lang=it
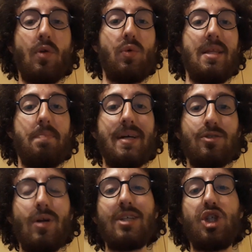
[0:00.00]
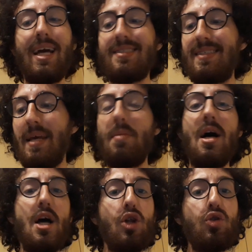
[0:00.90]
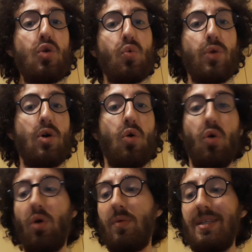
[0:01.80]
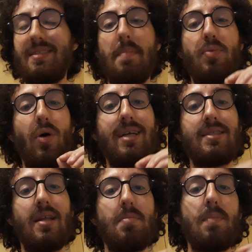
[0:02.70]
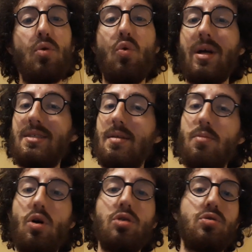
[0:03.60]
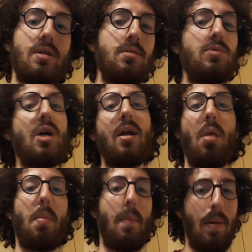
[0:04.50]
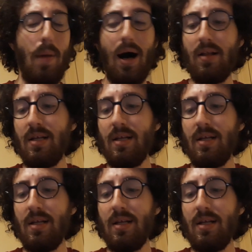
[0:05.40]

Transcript: quindi personaggi extreme di un unico colore, quindi ad esempio extreme blu, extreme rosso, extreme giallo, bla bla bla.